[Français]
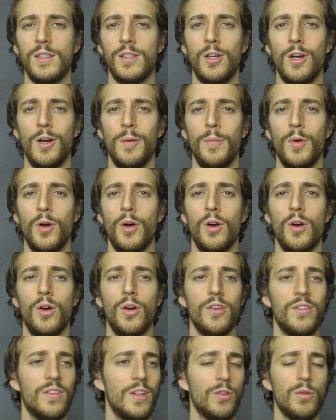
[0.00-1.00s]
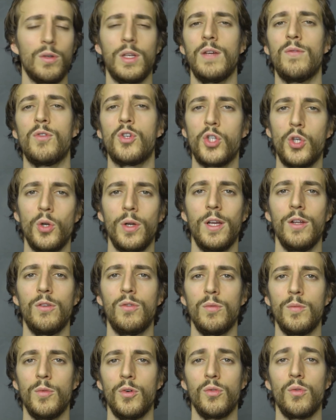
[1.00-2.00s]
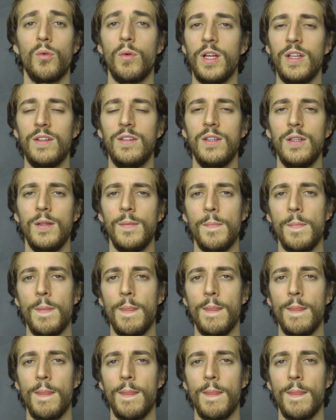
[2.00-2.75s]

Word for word: comme euh, ces trucs qui vont choquer tout le monde, on les dit